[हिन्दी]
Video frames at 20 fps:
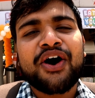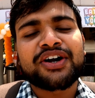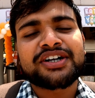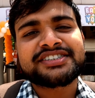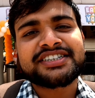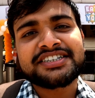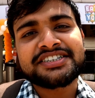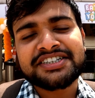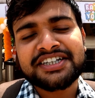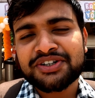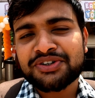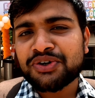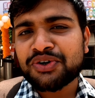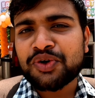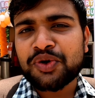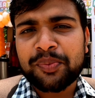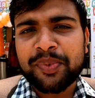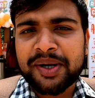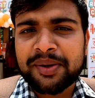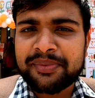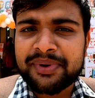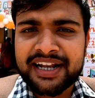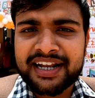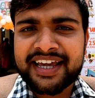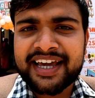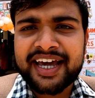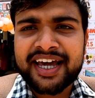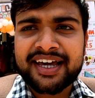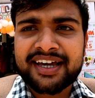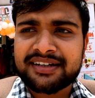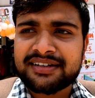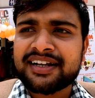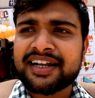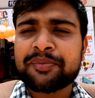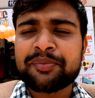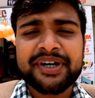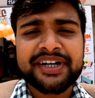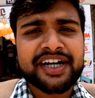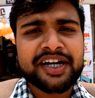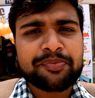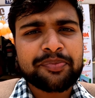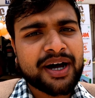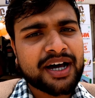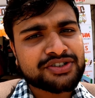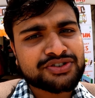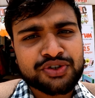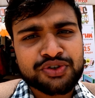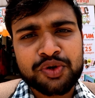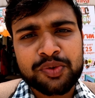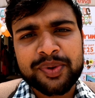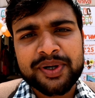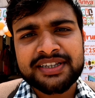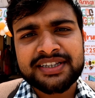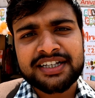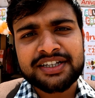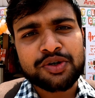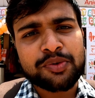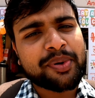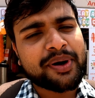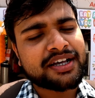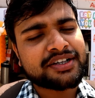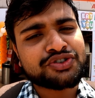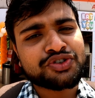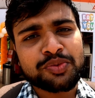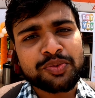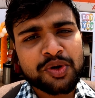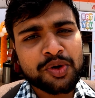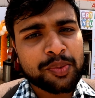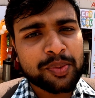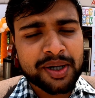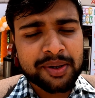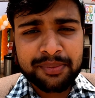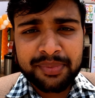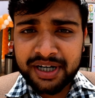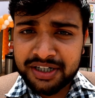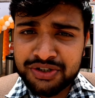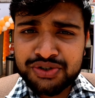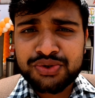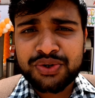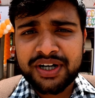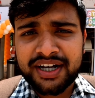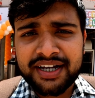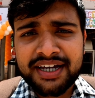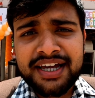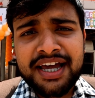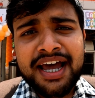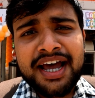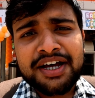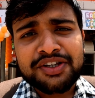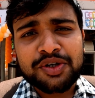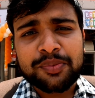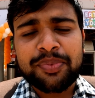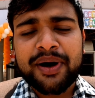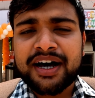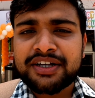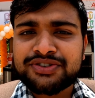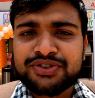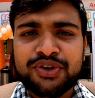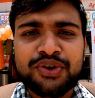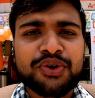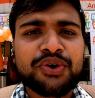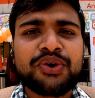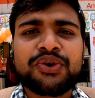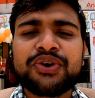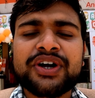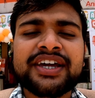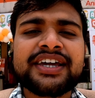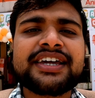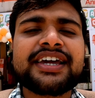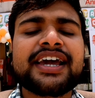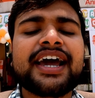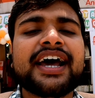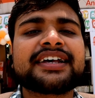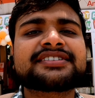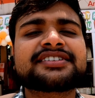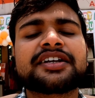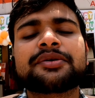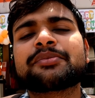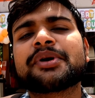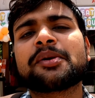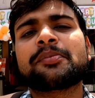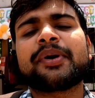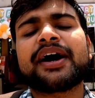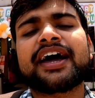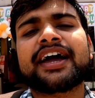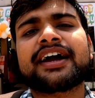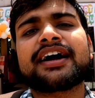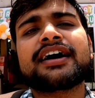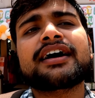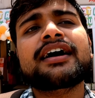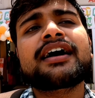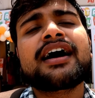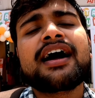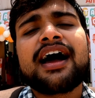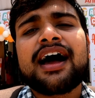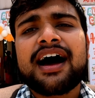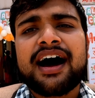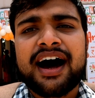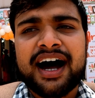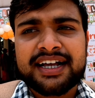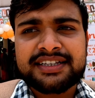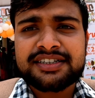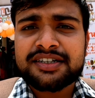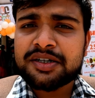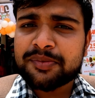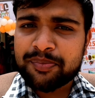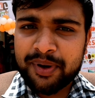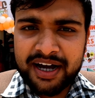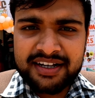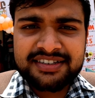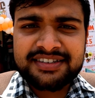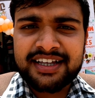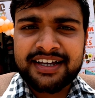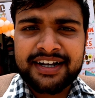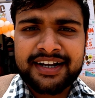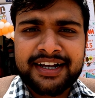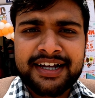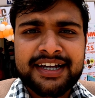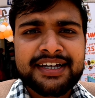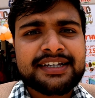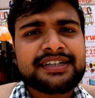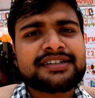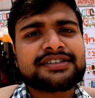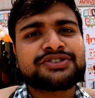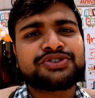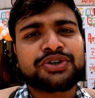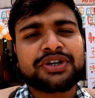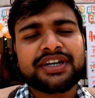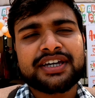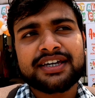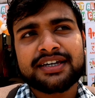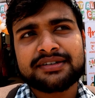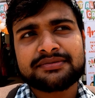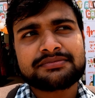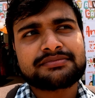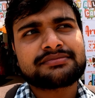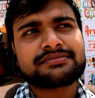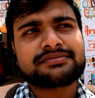और जिन जिन को कूपन मिल गया है लिमिटेड 500 कूपन था तो 500 कूपन बढ़ चुका है तो 500 लोगों को ही ये आइसक्रीम मिल पाएगा आज पाँच तारीख है जो कि